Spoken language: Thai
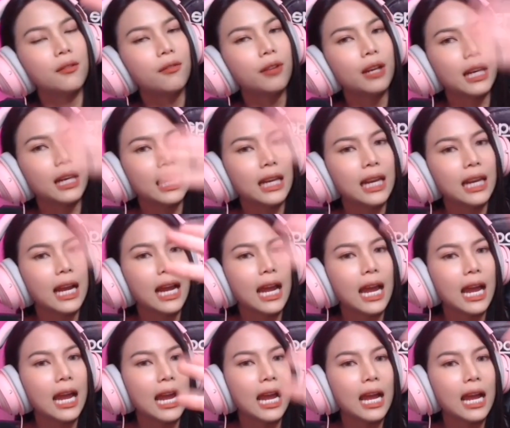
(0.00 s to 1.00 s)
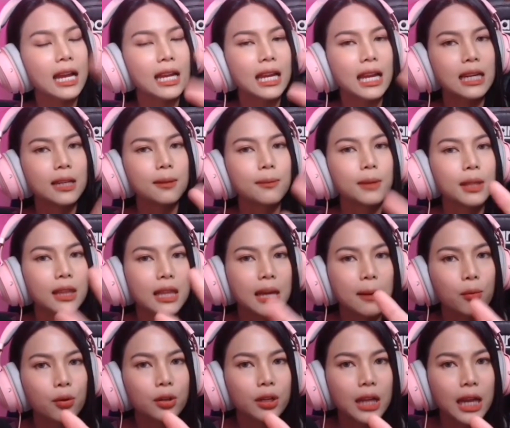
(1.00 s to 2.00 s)
วันนี้นะคะ อย่าลืมติดตา
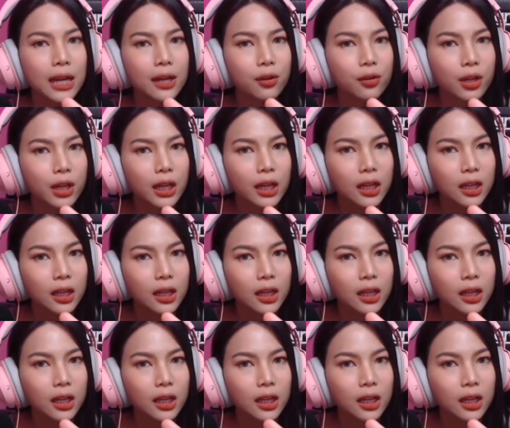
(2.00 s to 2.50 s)
มผลงานด้วย